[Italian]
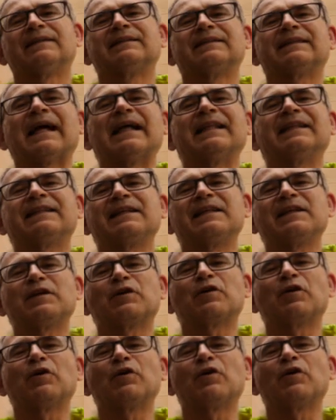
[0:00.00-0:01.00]
Tanti
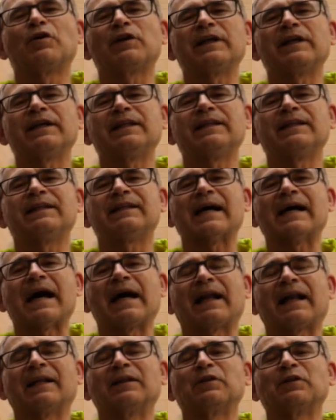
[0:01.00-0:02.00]
colori di
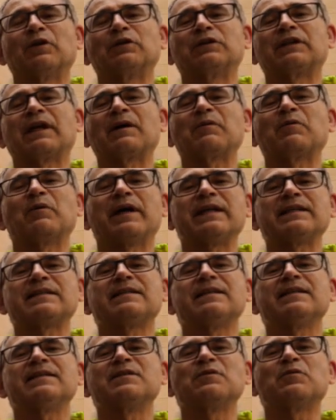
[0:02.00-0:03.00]
Taranto, tra
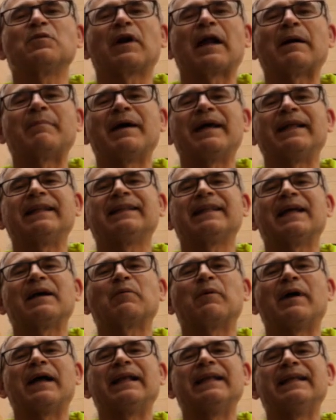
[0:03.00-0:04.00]
questi sicuramente
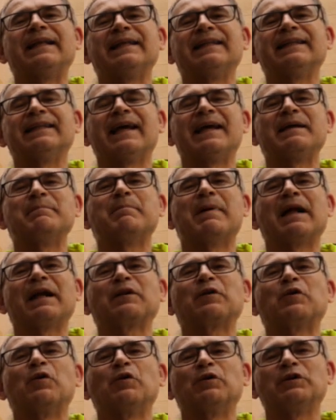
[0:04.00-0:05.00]
quelli dei
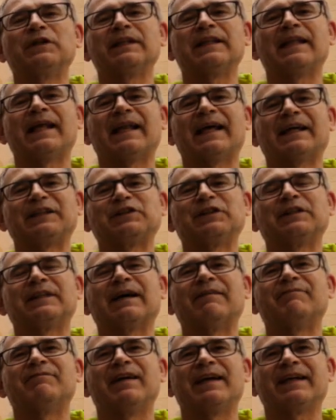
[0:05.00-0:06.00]
balconi della
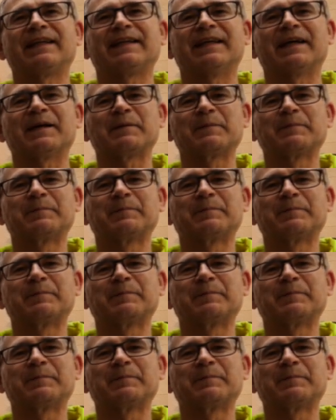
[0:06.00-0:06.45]
città vecchia.